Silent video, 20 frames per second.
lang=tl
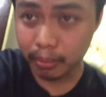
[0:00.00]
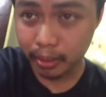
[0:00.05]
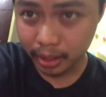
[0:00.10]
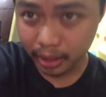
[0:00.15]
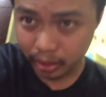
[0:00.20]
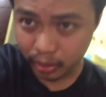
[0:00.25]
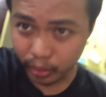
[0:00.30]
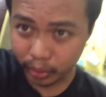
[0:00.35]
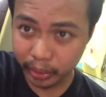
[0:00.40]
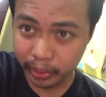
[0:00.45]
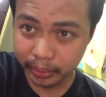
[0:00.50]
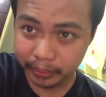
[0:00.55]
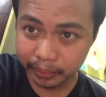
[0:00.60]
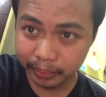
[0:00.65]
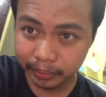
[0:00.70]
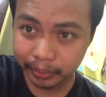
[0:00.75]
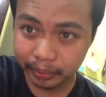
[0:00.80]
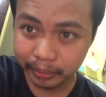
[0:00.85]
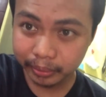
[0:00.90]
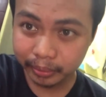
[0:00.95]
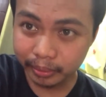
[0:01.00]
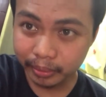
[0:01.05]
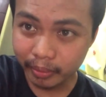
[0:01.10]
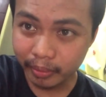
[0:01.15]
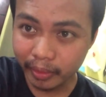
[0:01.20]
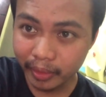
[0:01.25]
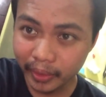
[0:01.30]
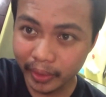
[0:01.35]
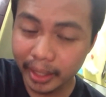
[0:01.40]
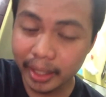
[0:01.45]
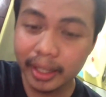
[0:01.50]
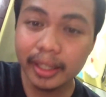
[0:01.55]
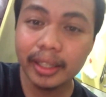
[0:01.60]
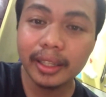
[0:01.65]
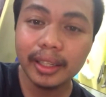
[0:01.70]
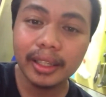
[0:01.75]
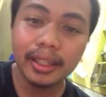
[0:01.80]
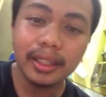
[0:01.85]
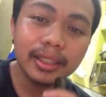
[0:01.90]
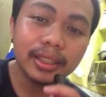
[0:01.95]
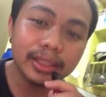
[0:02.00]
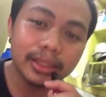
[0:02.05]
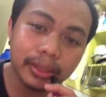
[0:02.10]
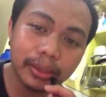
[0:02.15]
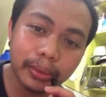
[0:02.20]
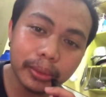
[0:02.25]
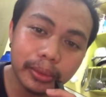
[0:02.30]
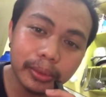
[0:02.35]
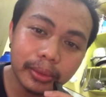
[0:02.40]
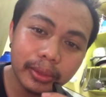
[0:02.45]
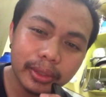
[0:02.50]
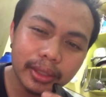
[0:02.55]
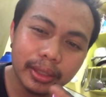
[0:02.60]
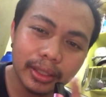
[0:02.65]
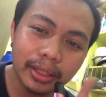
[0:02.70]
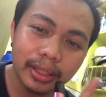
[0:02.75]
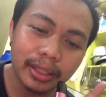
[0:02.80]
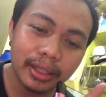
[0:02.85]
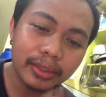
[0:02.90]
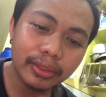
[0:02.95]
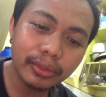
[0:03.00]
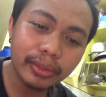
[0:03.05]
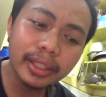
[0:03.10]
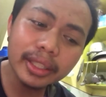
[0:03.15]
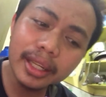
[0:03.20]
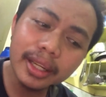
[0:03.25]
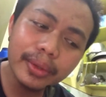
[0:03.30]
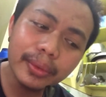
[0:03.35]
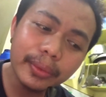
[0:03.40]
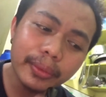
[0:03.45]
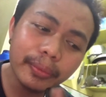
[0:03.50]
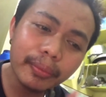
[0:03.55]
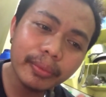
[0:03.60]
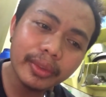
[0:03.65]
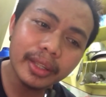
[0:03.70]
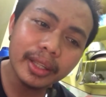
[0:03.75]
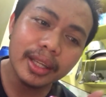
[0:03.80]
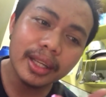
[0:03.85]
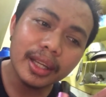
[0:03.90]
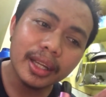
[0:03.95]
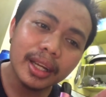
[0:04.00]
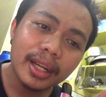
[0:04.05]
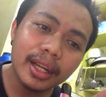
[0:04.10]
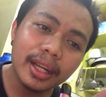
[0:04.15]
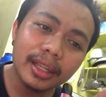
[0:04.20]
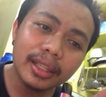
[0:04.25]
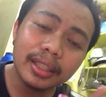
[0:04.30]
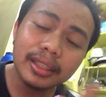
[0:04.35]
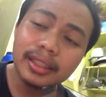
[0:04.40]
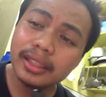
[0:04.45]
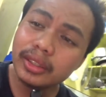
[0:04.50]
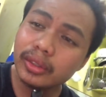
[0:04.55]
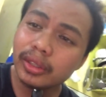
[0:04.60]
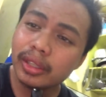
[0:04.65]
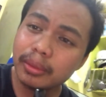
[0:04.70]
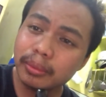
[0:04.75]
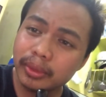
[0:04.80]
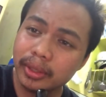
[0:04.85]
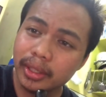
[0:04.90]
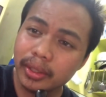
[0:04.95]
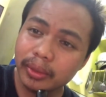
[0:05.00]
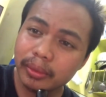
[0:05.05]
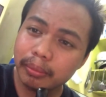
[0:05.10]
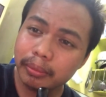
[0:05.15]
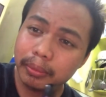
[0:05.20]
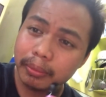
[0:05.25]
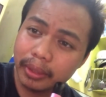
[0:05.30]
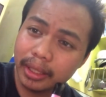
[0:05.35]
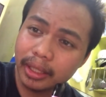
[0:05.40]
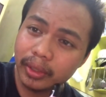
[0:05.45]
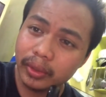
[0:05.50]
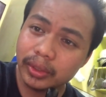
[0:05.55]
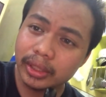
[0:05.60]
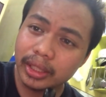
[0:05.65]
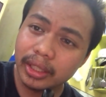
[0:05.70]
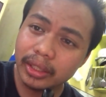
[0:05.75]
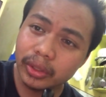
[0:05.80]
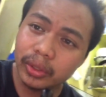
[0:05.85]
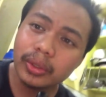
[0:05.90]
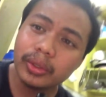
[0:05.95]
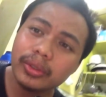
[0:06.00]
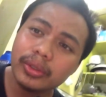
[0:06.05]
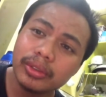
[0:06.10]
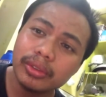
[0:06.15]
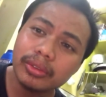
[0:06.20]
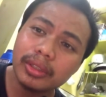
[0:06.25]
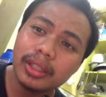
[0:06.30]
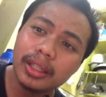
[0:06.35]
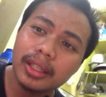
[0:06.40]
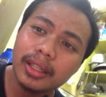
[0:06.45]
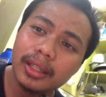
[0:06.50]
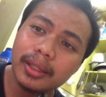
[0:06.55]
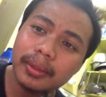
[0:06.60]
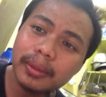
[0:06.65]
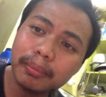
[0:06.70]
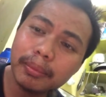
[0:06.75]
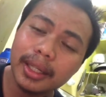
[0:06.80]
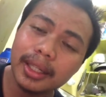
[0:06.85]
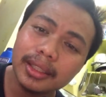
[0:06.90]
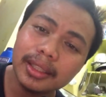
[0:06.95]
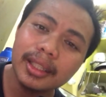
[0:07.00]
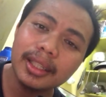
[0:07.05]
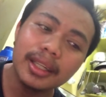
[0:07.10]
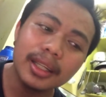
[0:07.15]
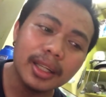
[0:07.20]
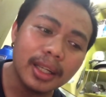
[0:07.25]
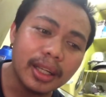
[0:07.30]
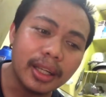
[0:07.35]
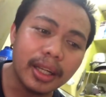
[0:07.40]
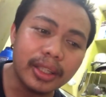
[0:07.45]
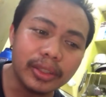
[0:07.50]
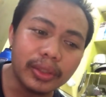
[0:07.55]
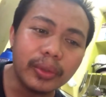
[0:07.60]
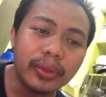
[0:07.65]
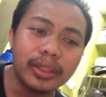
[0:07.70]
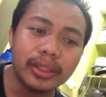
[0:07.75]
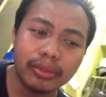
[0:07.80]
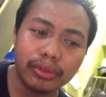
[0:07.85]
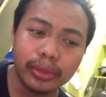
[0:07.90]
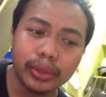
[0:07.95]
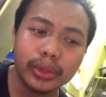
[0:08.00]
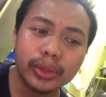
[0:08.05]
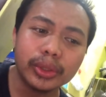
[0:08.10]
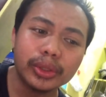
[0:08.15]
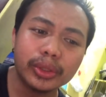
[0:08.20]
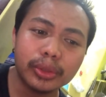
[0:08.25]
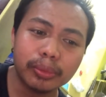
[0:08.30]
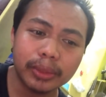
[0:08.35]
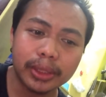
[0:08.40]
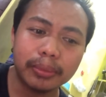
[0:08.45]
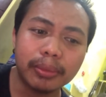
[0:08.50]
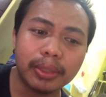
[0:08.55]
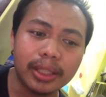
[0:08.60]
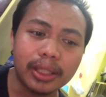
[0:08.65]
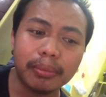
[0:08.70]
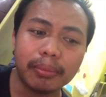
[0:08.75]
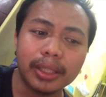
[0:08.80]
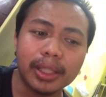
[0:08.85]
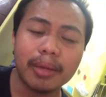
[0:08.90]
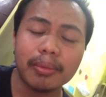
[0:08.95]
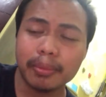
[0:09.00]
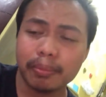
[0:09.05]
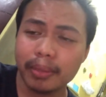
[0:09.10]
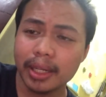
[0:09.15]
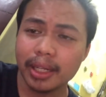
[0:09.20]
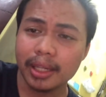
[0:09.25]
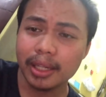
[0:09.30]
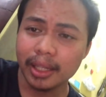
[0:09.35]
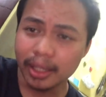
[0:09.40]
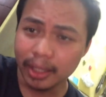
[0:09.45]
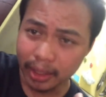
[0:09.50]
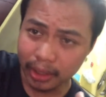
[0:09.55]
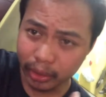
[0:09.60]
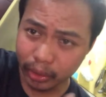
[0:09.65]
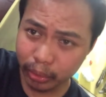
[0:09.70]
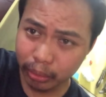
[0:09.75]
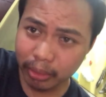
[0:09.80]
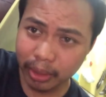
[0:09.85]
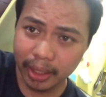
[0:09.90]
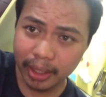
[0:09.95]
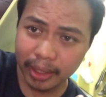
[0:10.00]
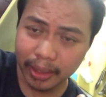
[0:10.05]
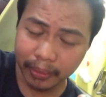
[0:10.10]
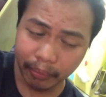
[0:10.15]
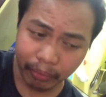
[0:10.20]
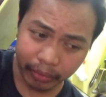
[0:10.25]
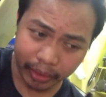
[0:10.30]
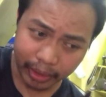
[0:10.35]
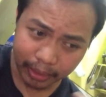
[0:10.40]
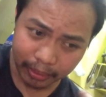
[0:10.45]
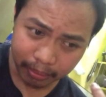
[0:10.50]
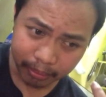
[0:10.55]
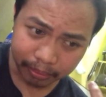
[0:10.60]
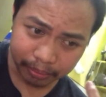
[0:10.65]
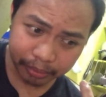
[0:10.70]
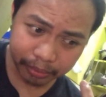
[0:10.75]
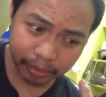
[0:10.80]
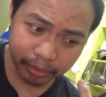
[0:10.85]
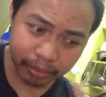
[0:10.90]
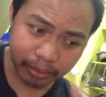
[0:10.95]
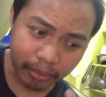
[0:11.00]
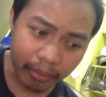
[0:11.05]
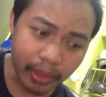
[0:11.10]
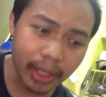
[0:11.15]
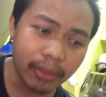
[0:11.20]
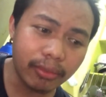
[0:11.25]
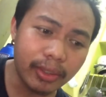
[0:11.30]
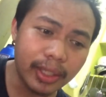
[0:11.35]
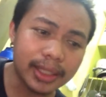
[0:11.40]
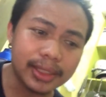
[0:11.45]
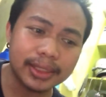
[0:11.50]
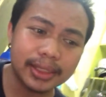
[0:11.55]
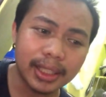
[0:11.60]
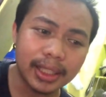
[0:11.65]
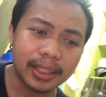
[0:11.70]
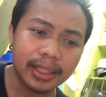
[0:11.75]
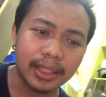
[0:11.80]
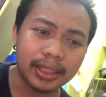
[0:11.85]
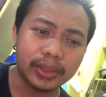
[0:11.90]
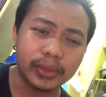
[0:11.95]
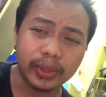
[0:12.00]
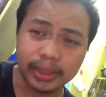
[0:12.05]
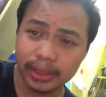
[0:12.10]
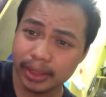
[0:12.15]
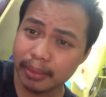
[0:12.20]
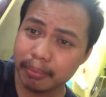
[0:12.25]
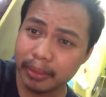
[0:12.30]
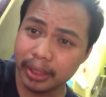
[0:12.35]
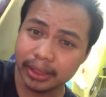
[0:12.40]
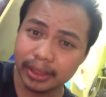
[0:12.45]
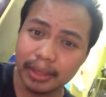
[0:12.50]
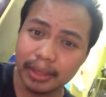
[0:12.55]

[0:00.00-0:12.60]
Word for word: Panginoon okay so for now ang dito lang muna yung bibigay ko sa inyo but I know in the future so mas magiging madami pa yung mga vlogs natin so step by